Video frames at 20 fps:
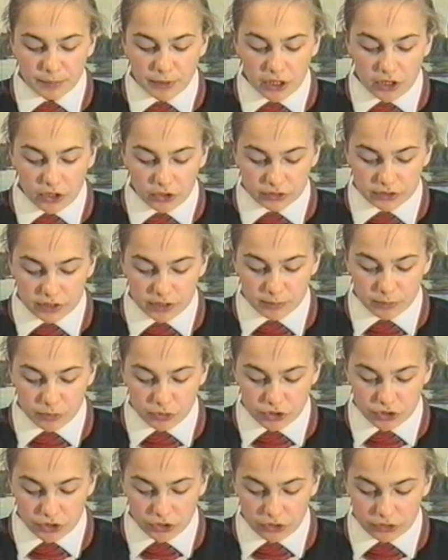piechotę
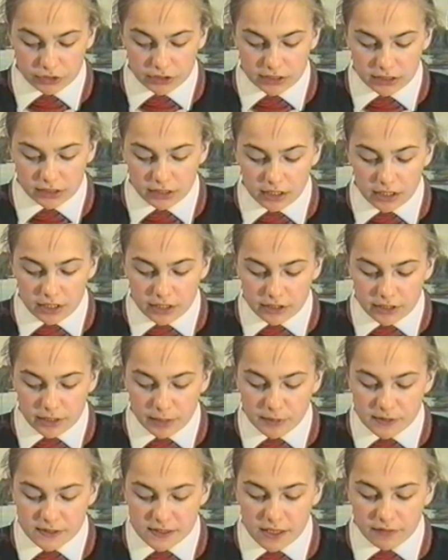poczynionych na
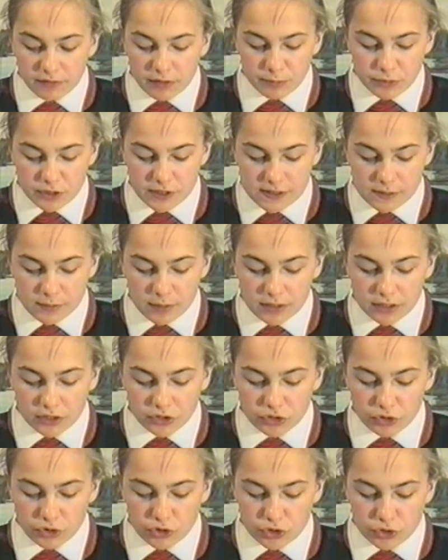podstawie
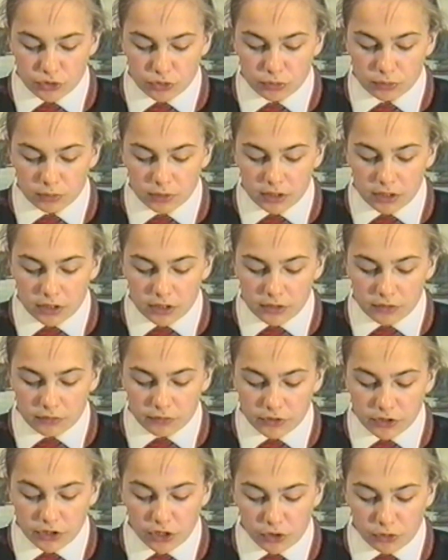przesłanych do szkół
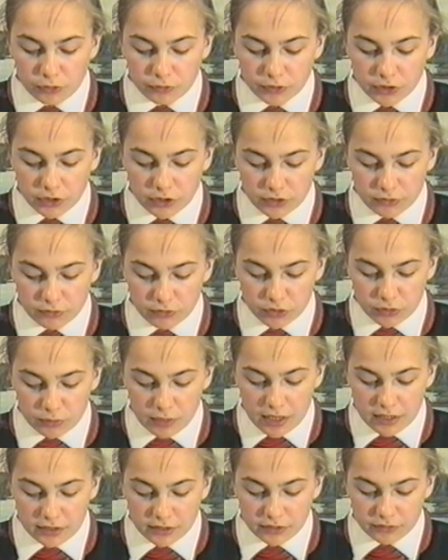wyników
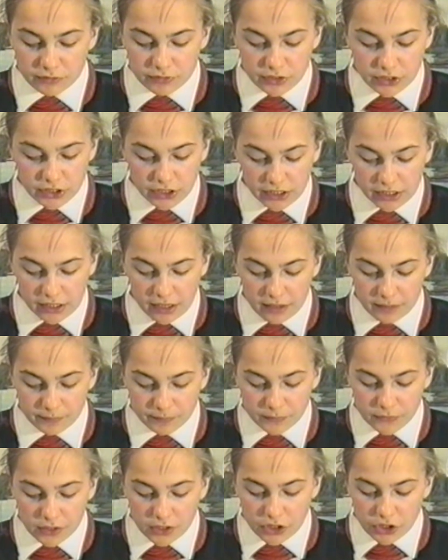indywidualnych wynika,
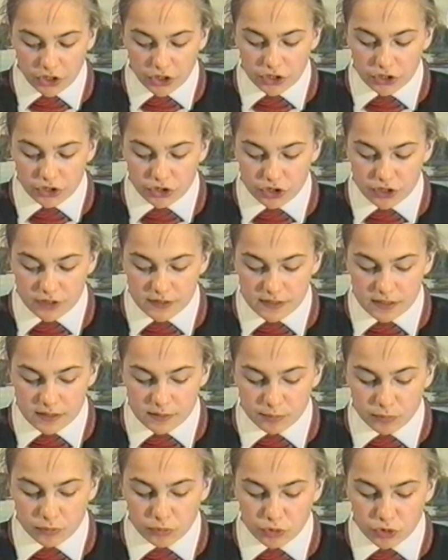że
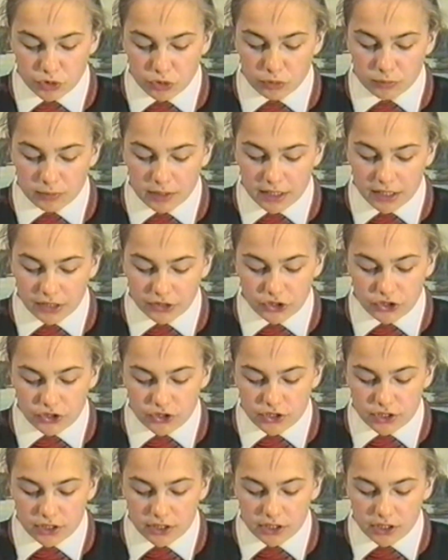zespół szkół
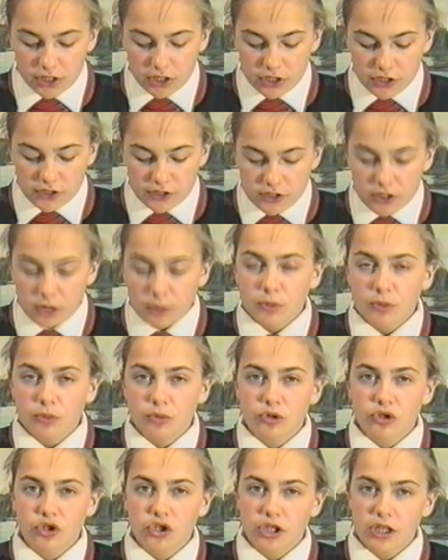mechanicznych
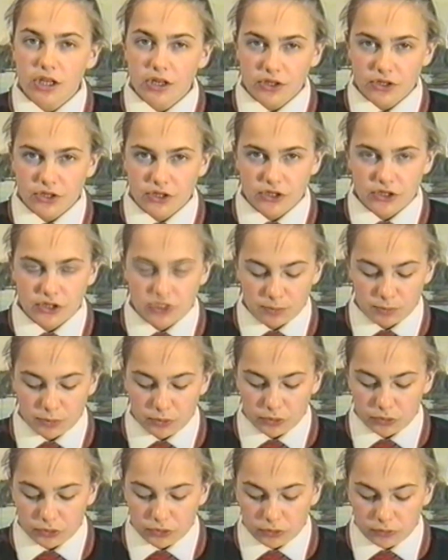zdobył 40
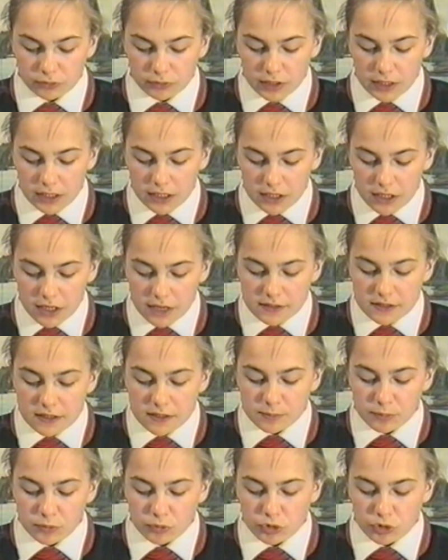punktów, a
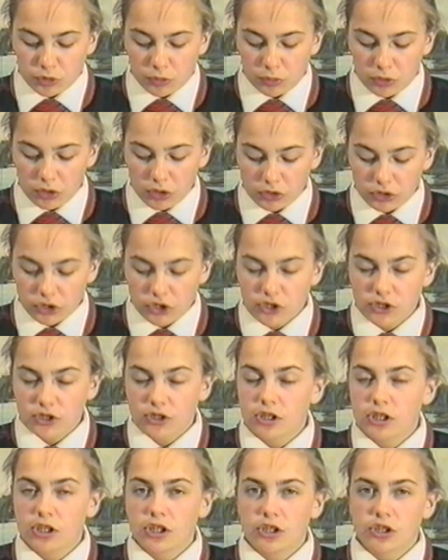zespół szkół rolniczych
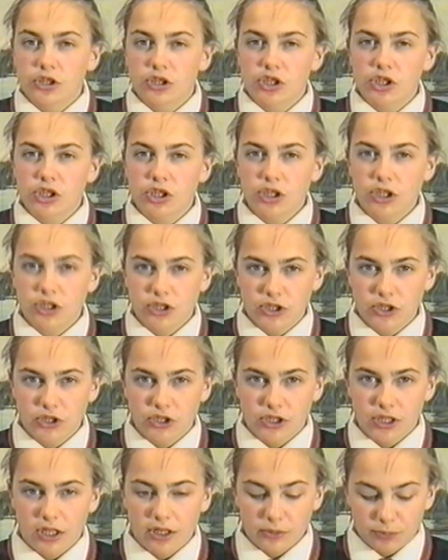
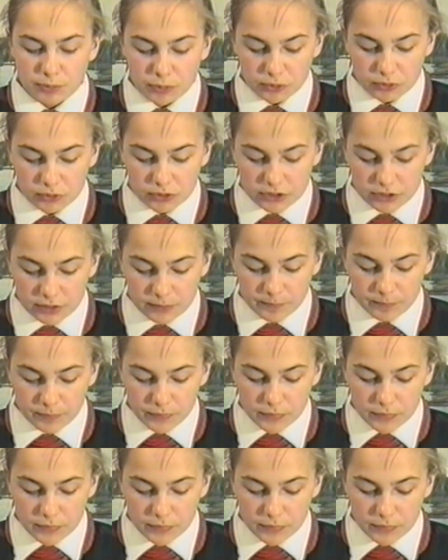34 punkty.